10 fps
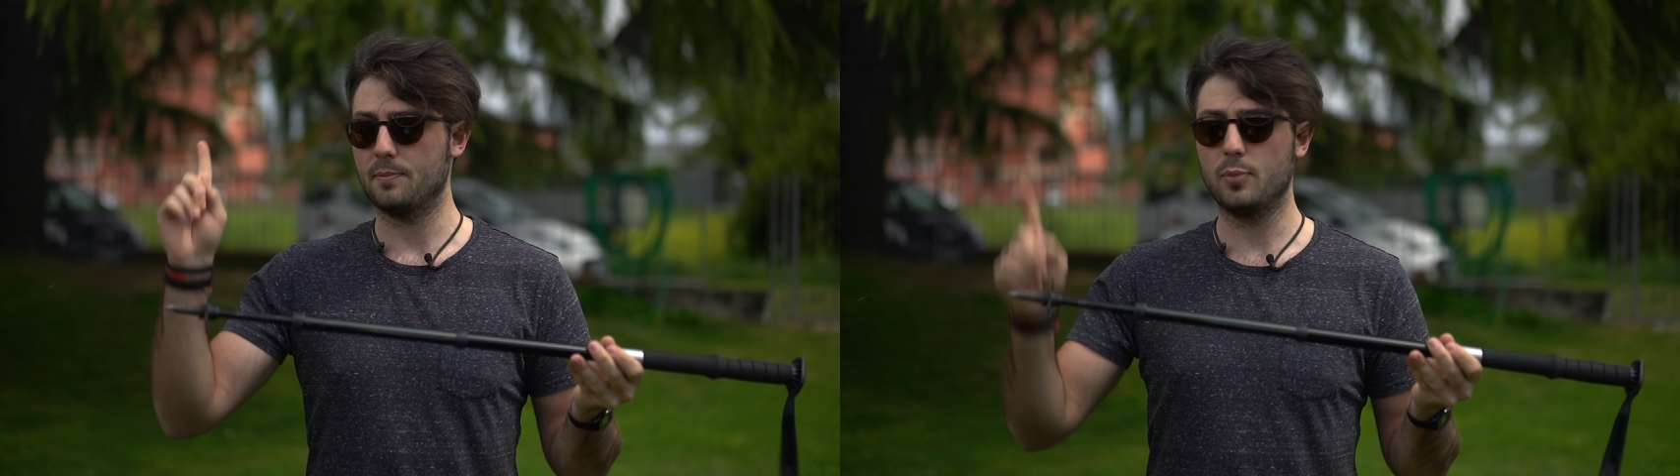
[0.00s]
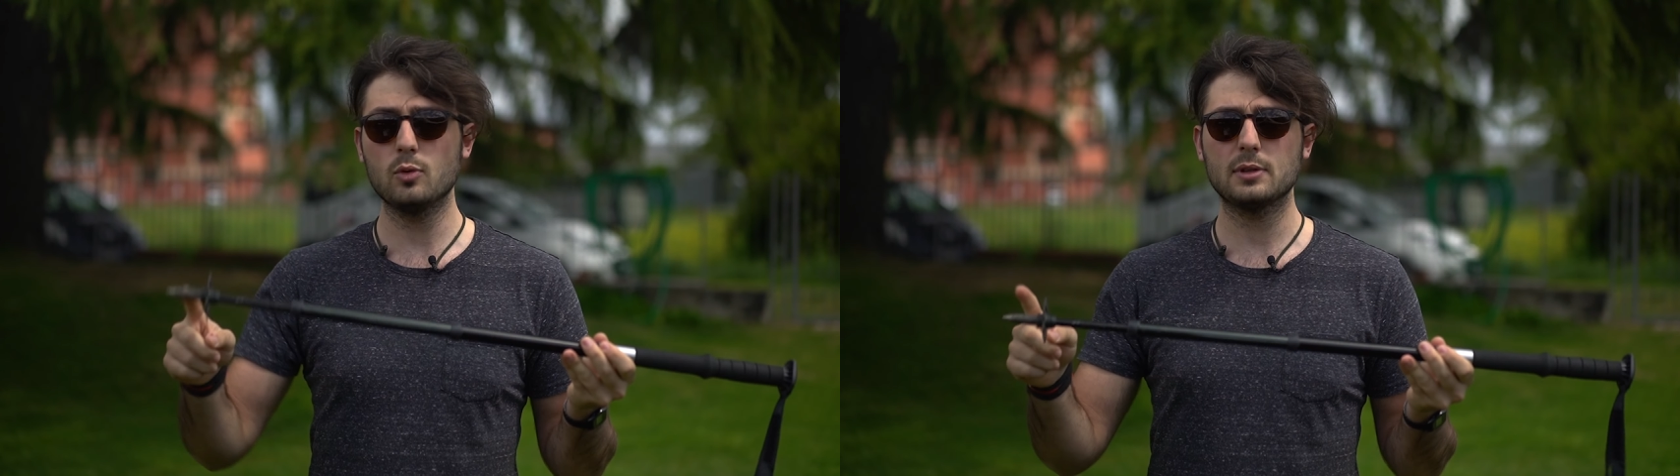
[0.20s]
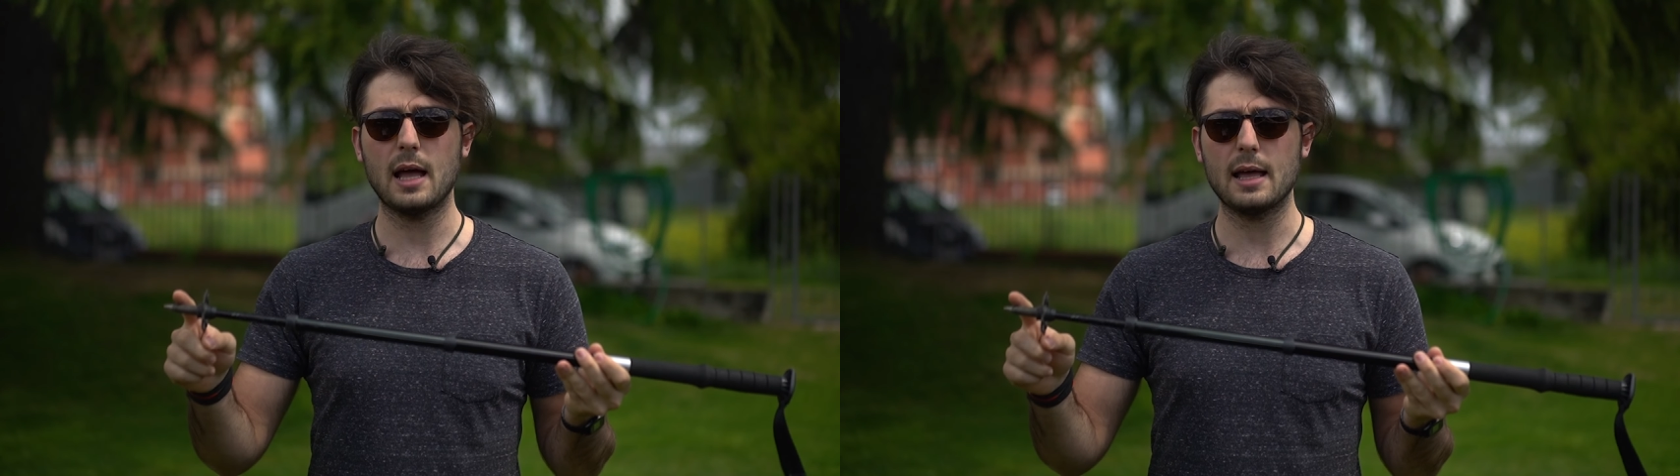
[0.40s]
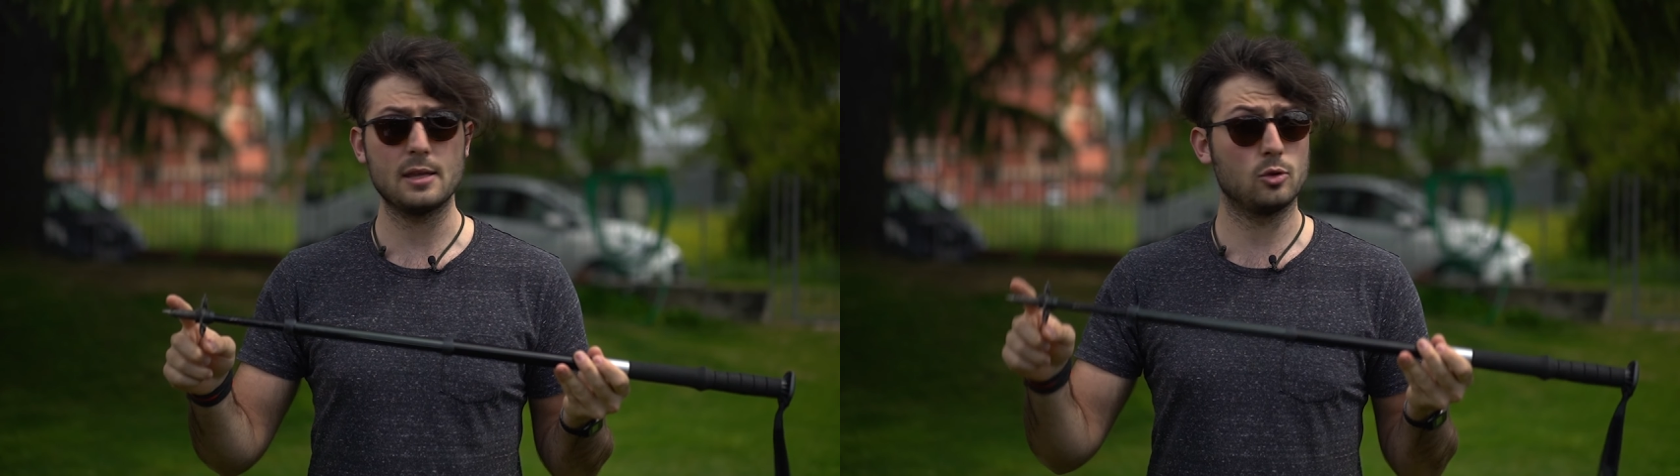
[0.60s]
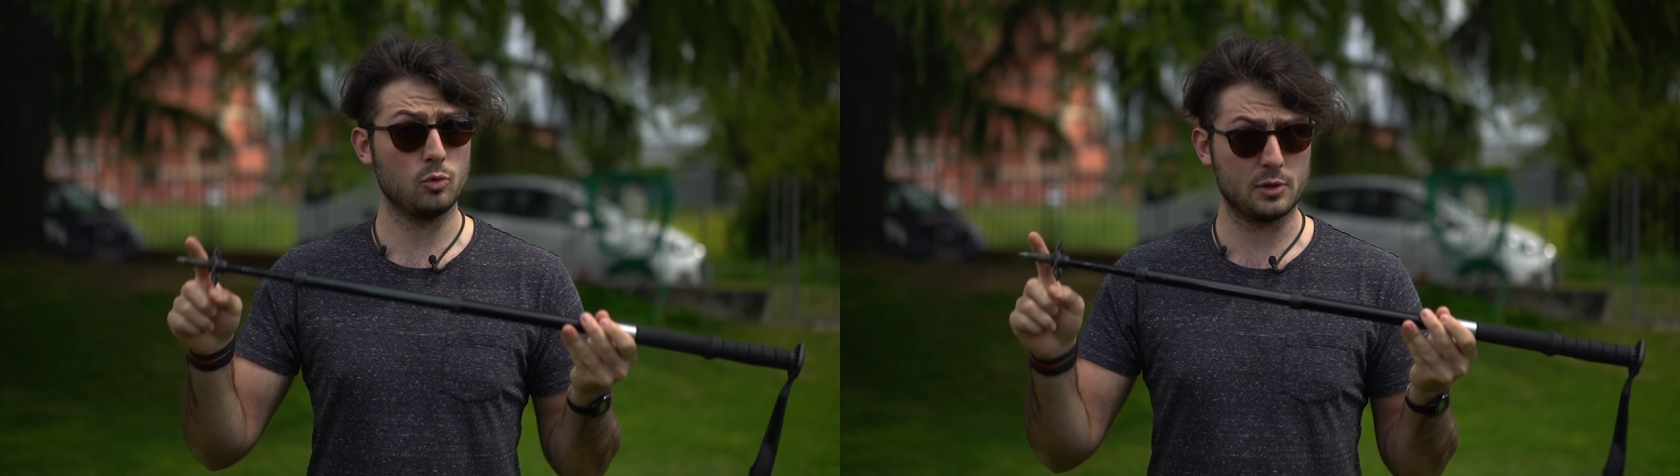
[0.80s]
punta
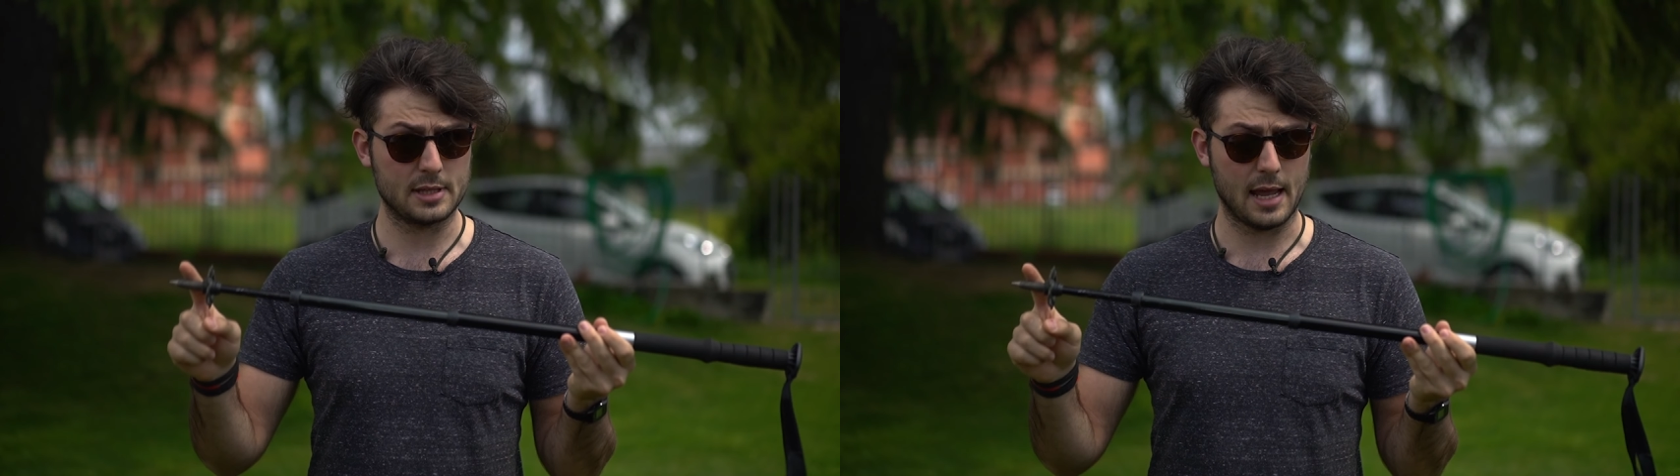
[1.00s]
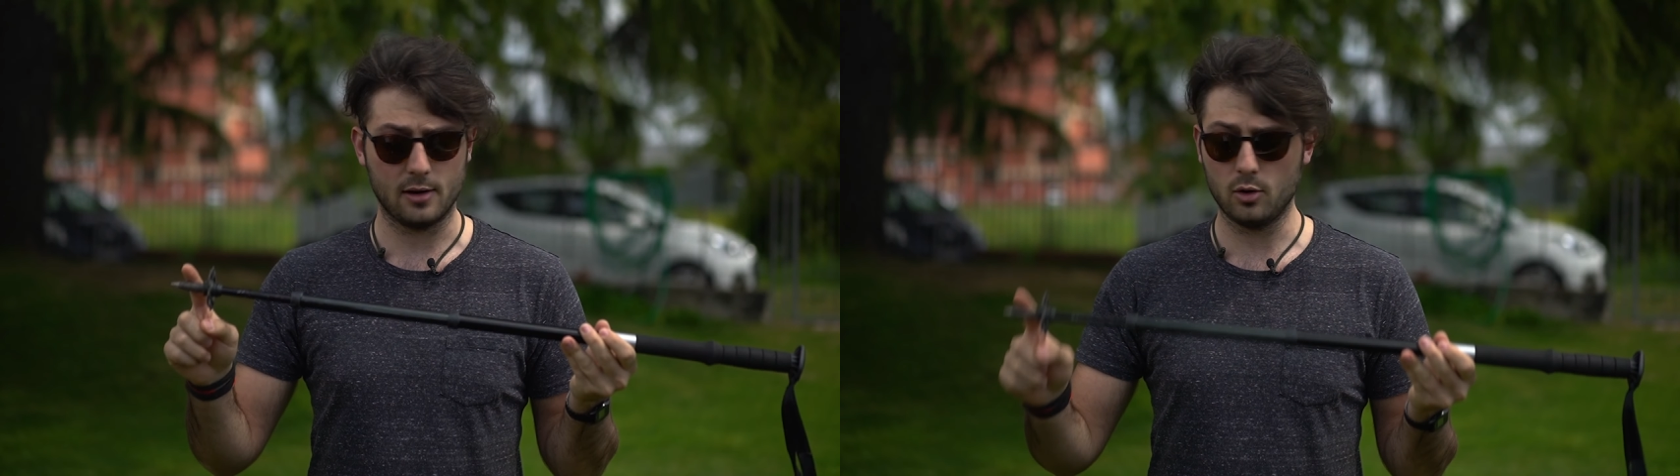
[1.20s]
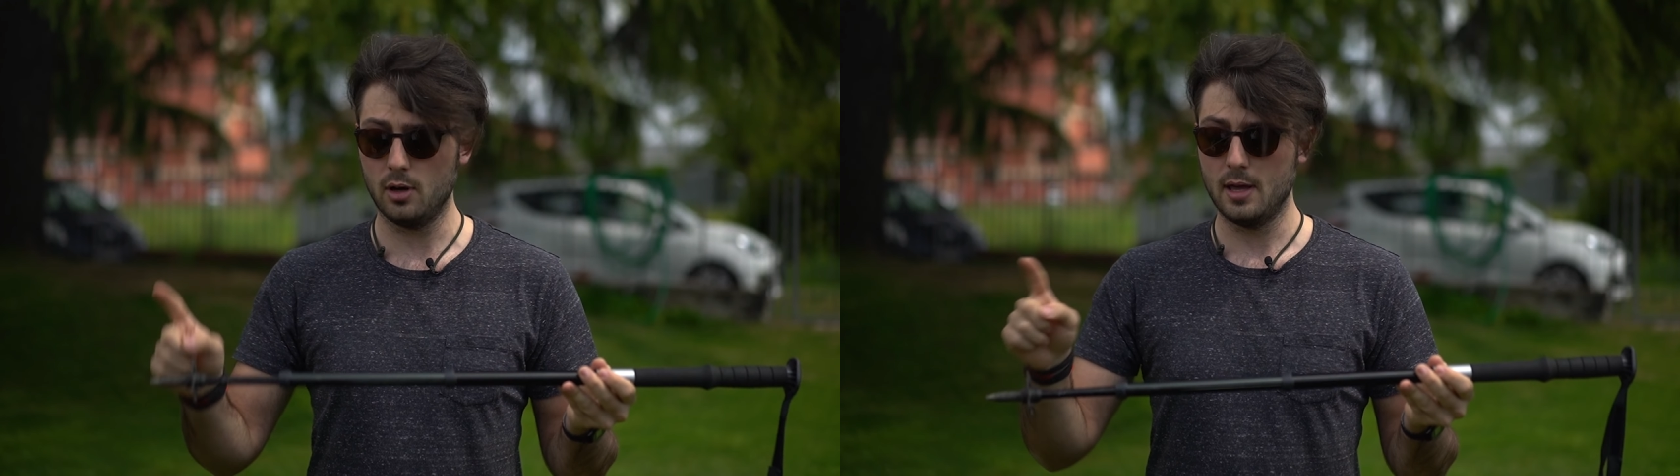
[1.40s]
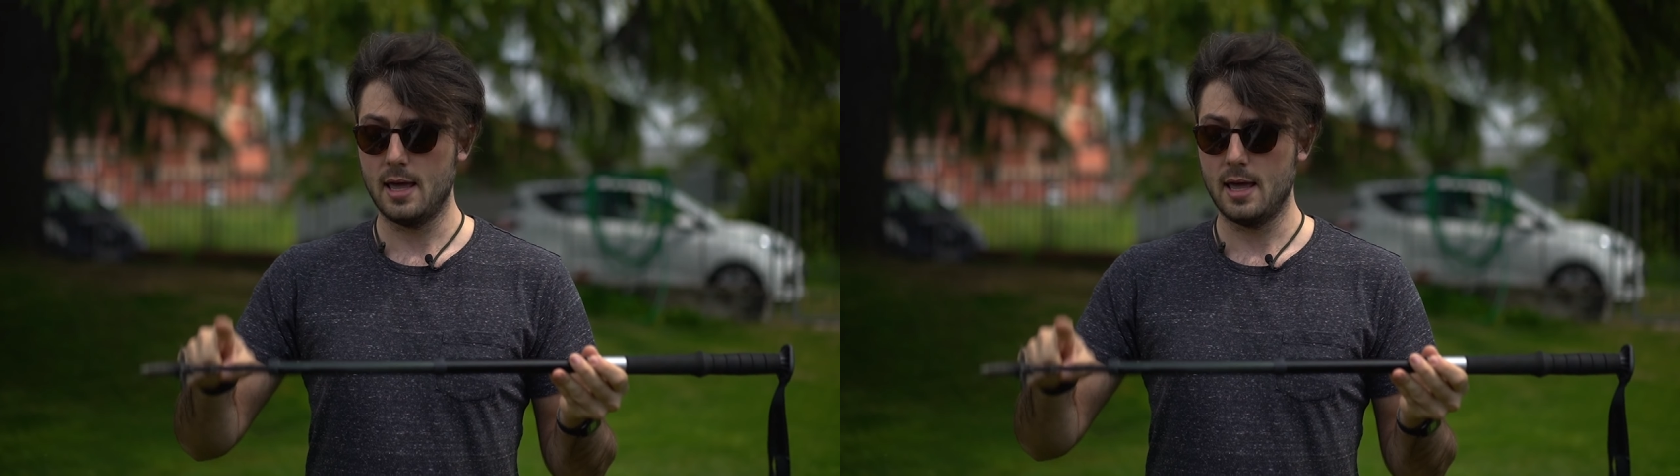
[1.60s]
in tungsteno,